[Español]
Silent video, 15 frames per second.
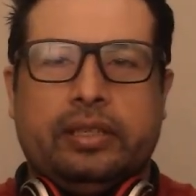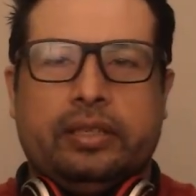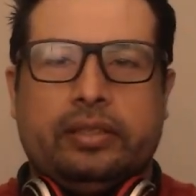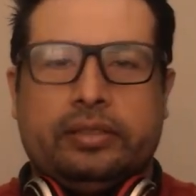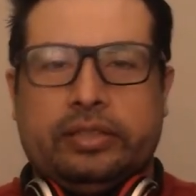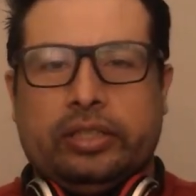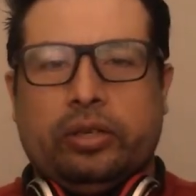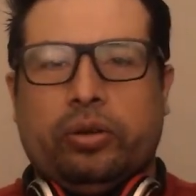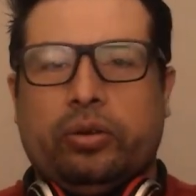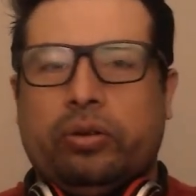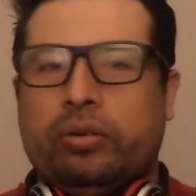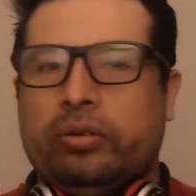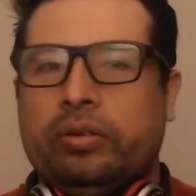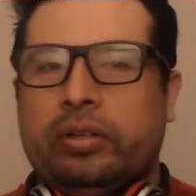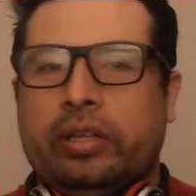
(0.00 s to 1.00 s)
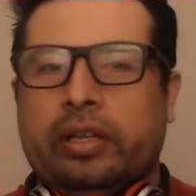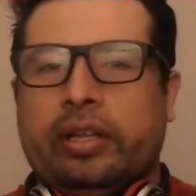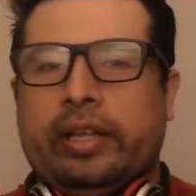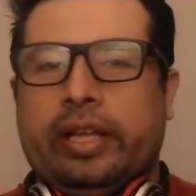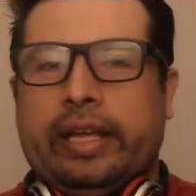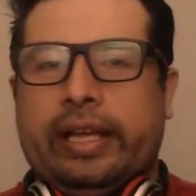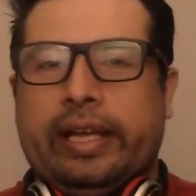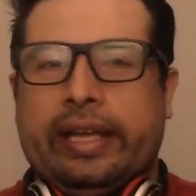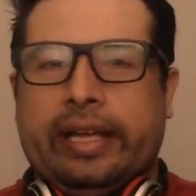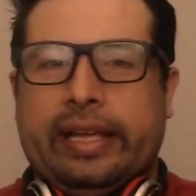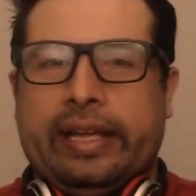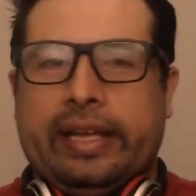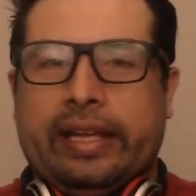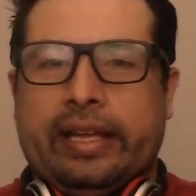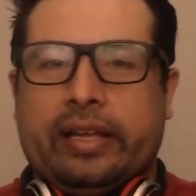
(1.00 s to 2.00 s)
sino
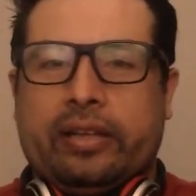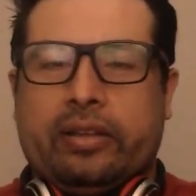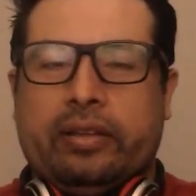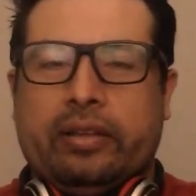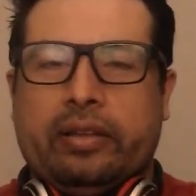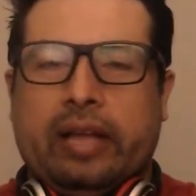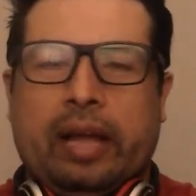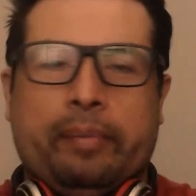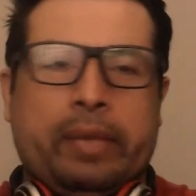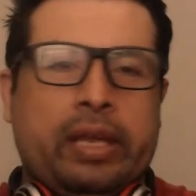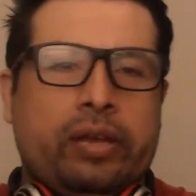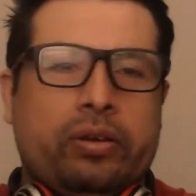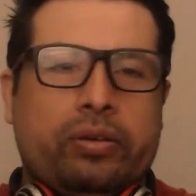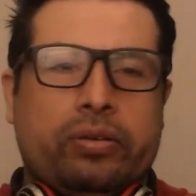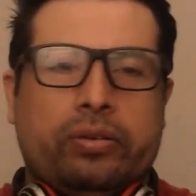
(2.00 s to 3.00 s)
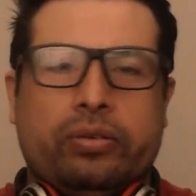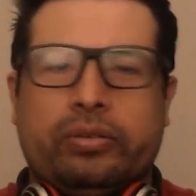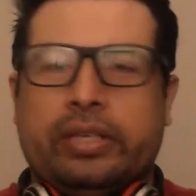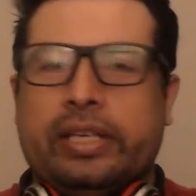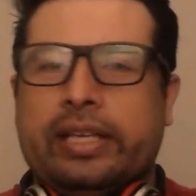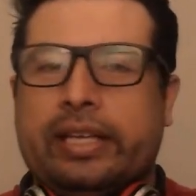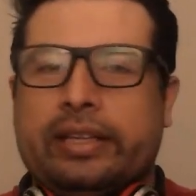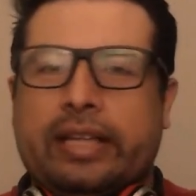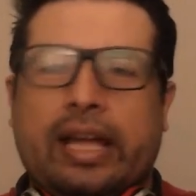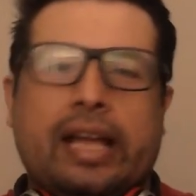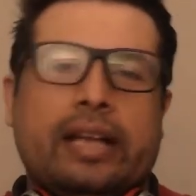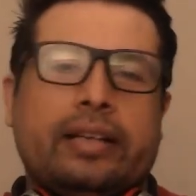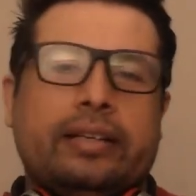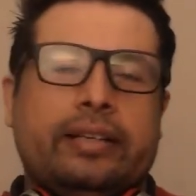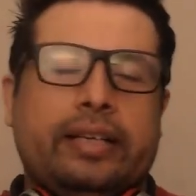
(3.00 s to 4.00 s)
eh, amigo, DJ
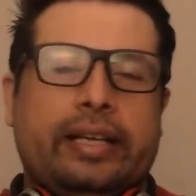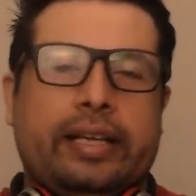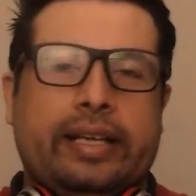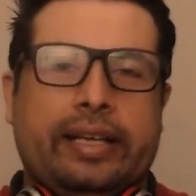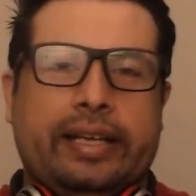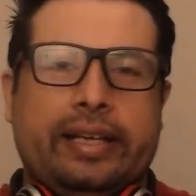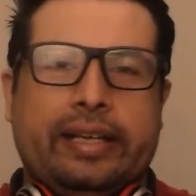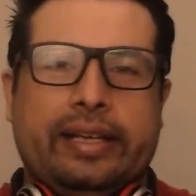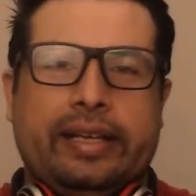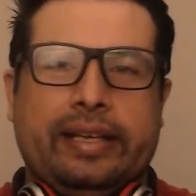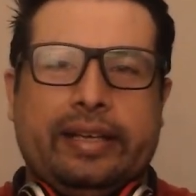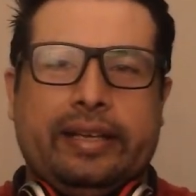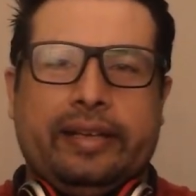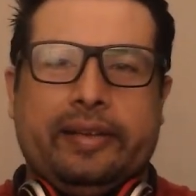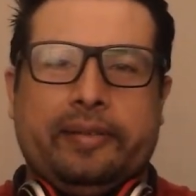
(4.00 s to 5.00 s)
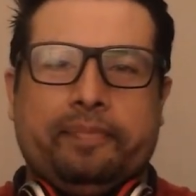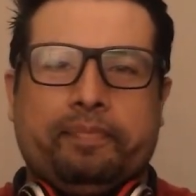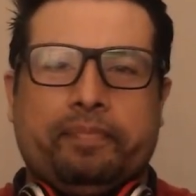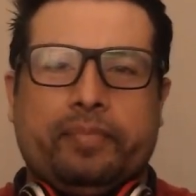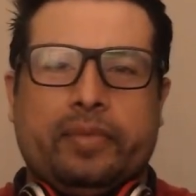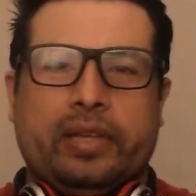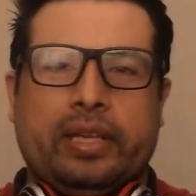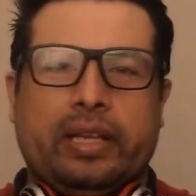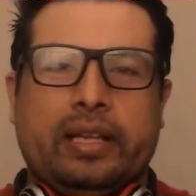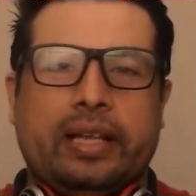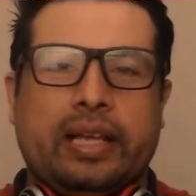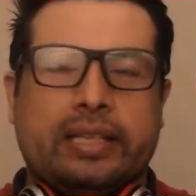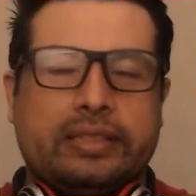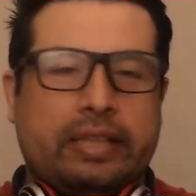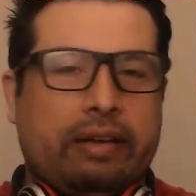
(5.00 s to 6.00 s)
tal, eh,
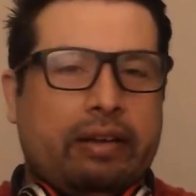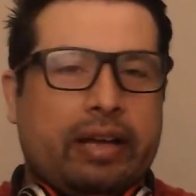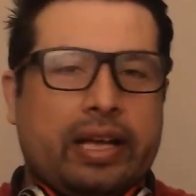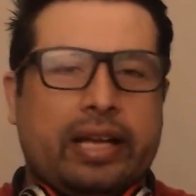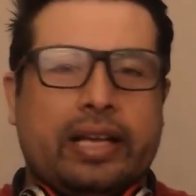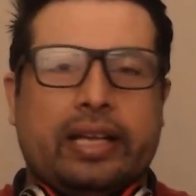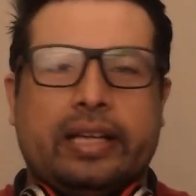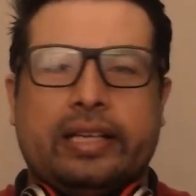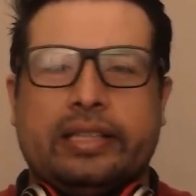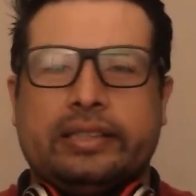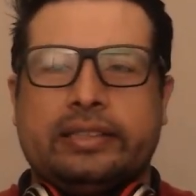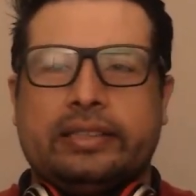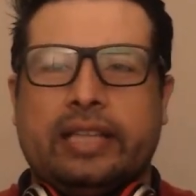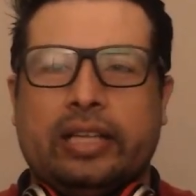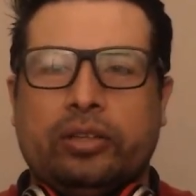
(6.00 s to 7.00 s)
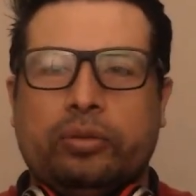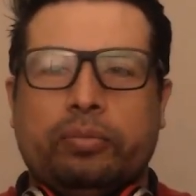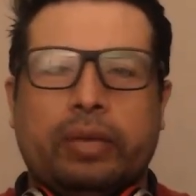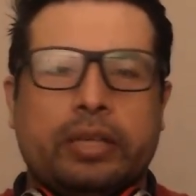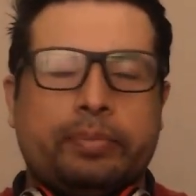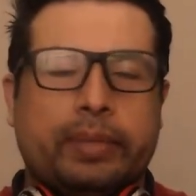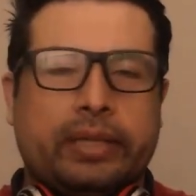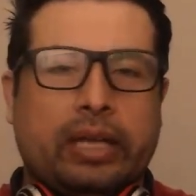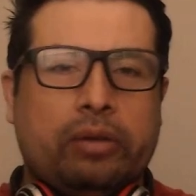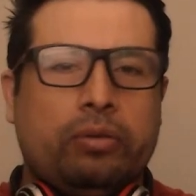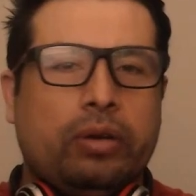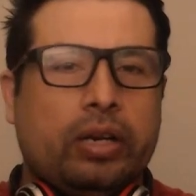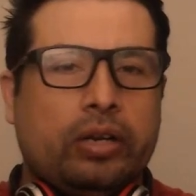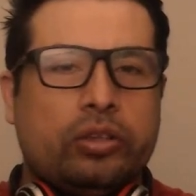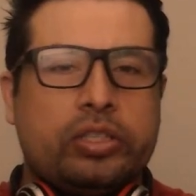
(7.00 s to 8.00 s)
estabas dando un buen espectáculo
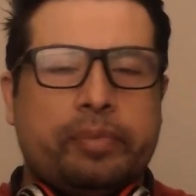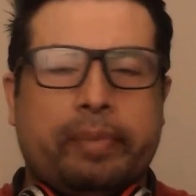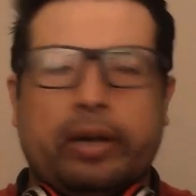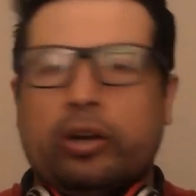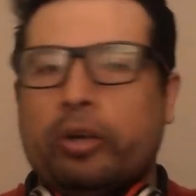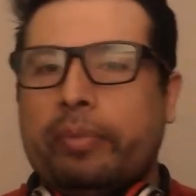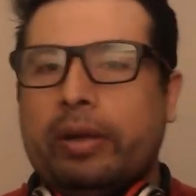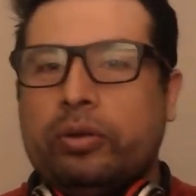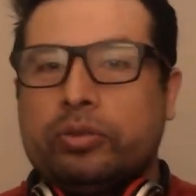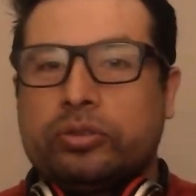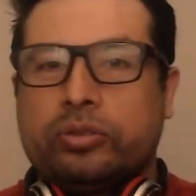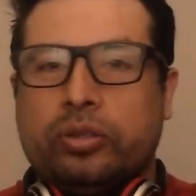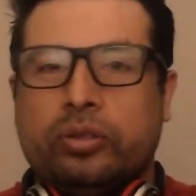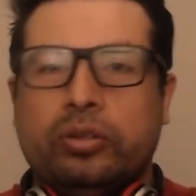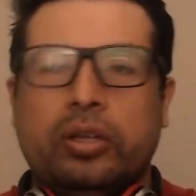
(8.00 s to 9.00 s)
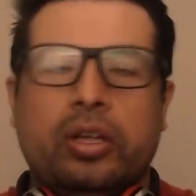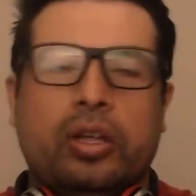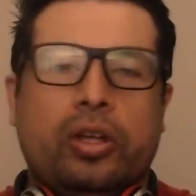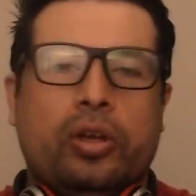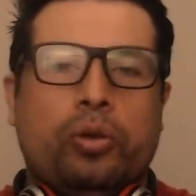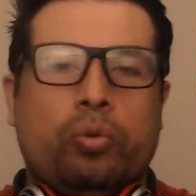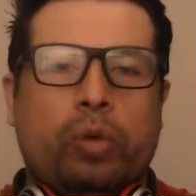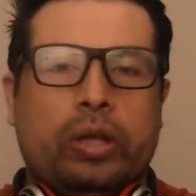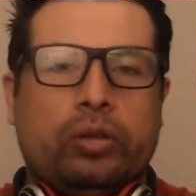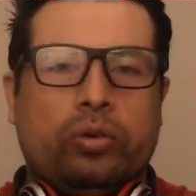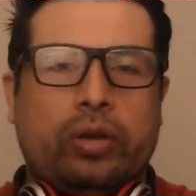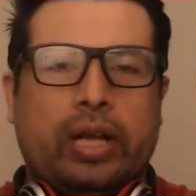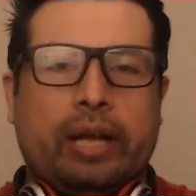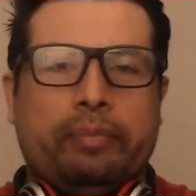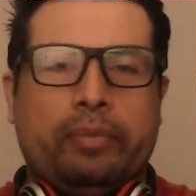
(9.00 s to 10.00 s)
en la noche, pero no me gustó cuando
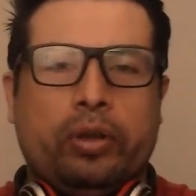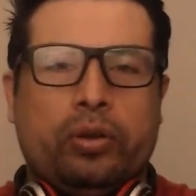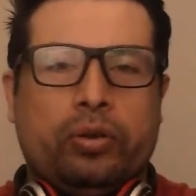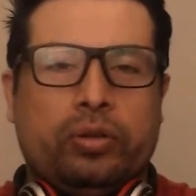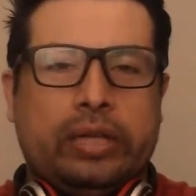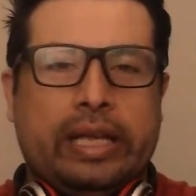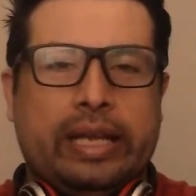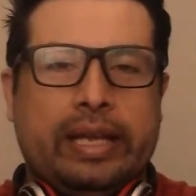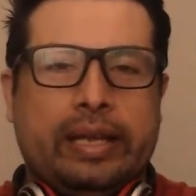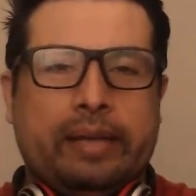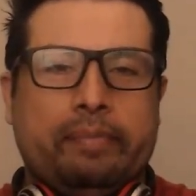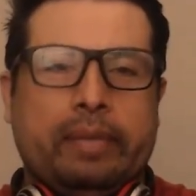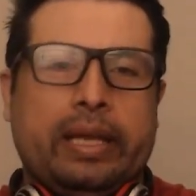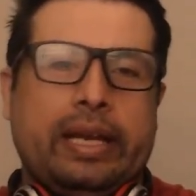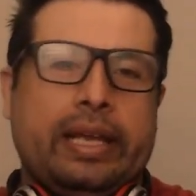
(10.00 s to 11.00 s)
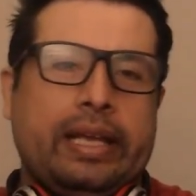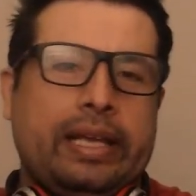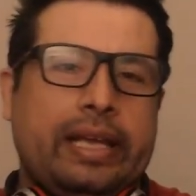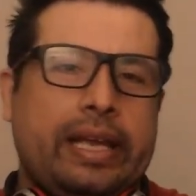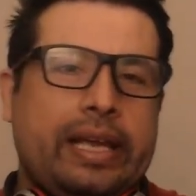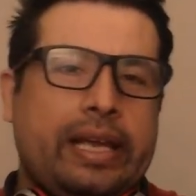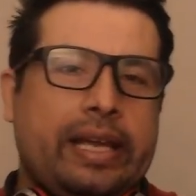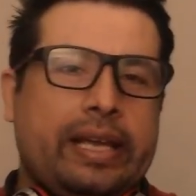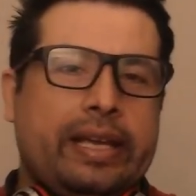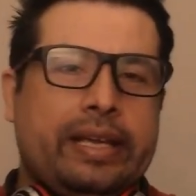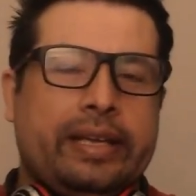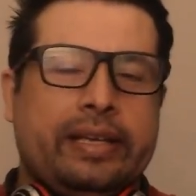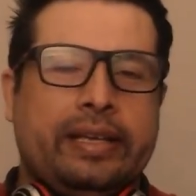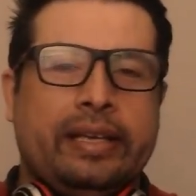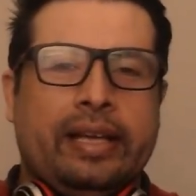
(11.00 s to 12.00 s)
cambió de
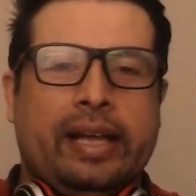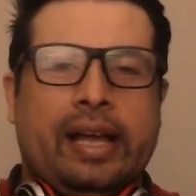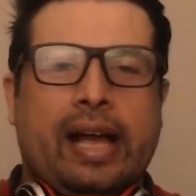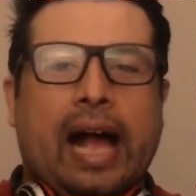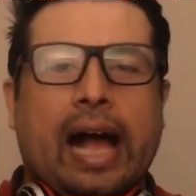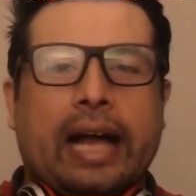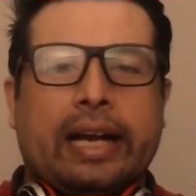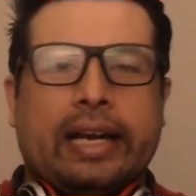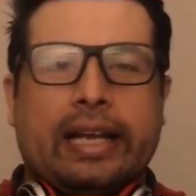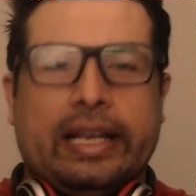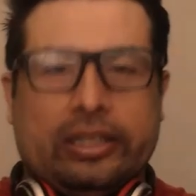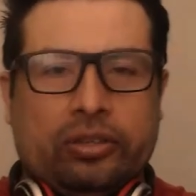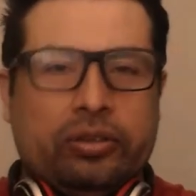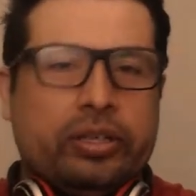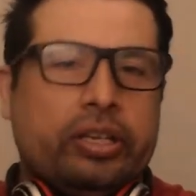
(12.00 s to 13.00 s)
merengue a reggaetón.